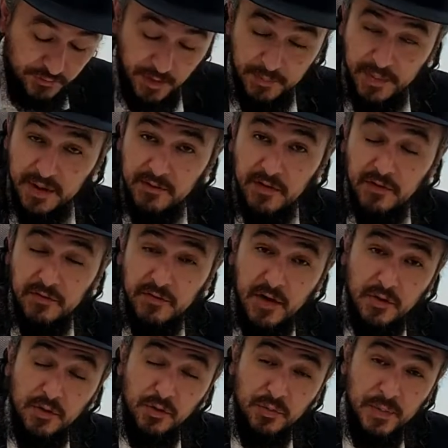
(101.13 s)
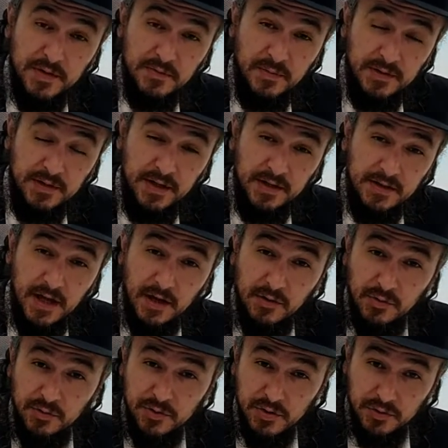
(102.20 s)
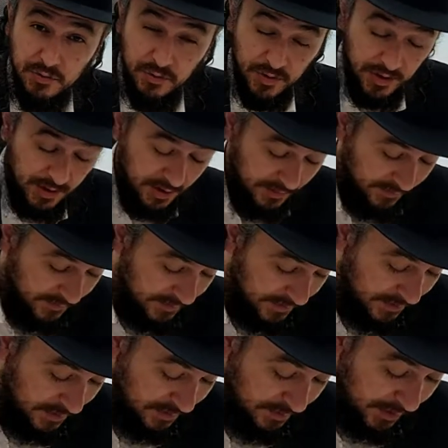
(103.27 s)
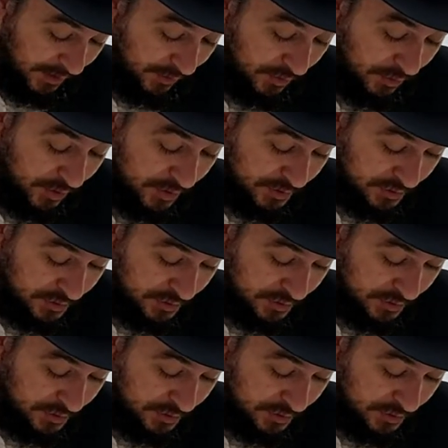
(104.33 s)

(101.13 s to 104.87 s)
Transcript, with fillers: во-первых, вокруг посмотреть, как люди другие проходят